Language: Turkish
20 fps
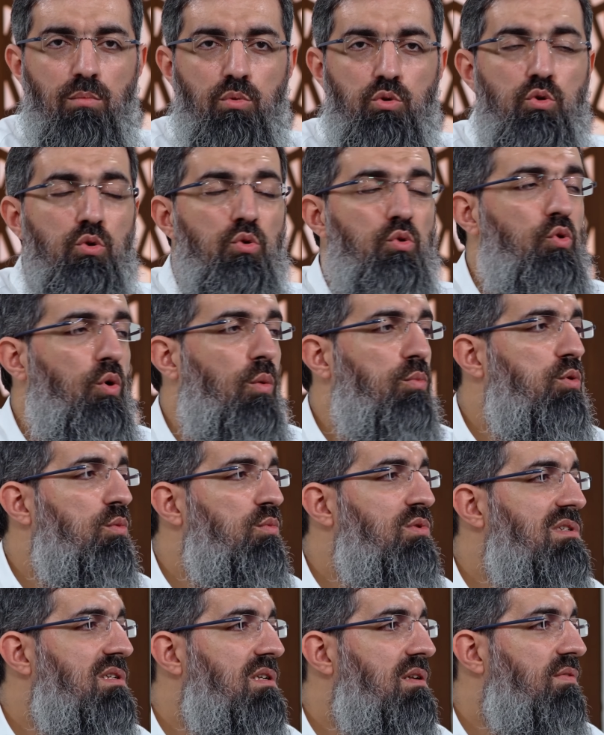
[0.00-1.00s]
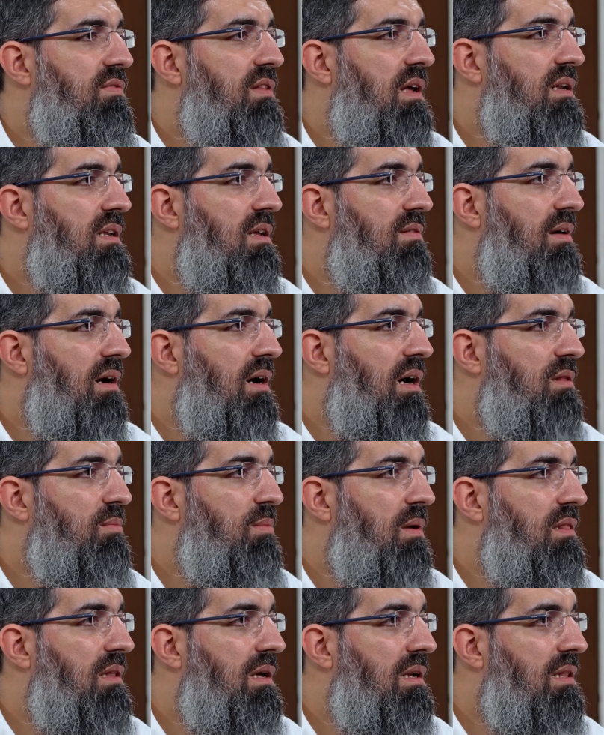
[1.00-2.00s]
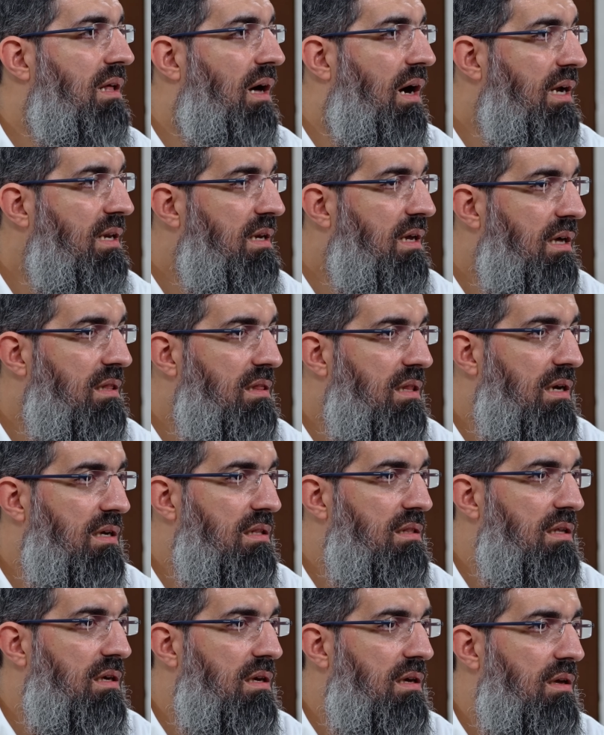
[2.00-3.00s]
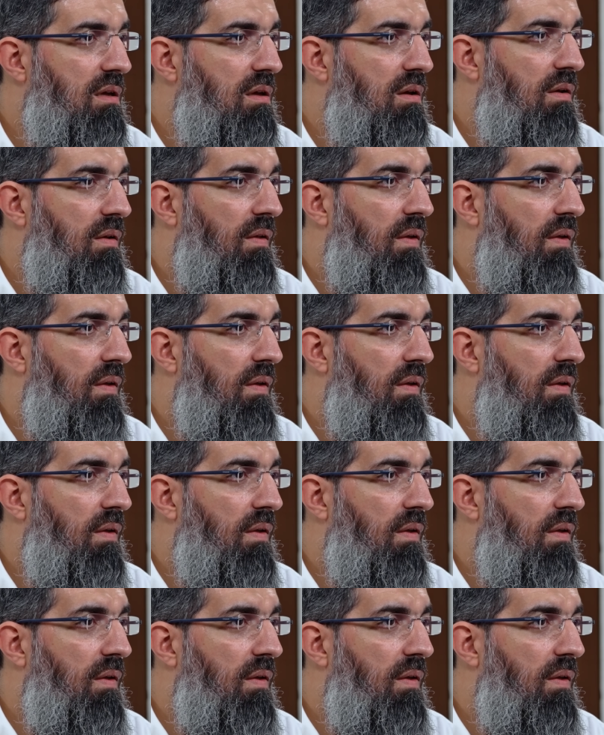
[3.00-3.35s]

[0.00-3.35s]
bütün toplumun sınıflarına ve katmanlarına aynı anda indi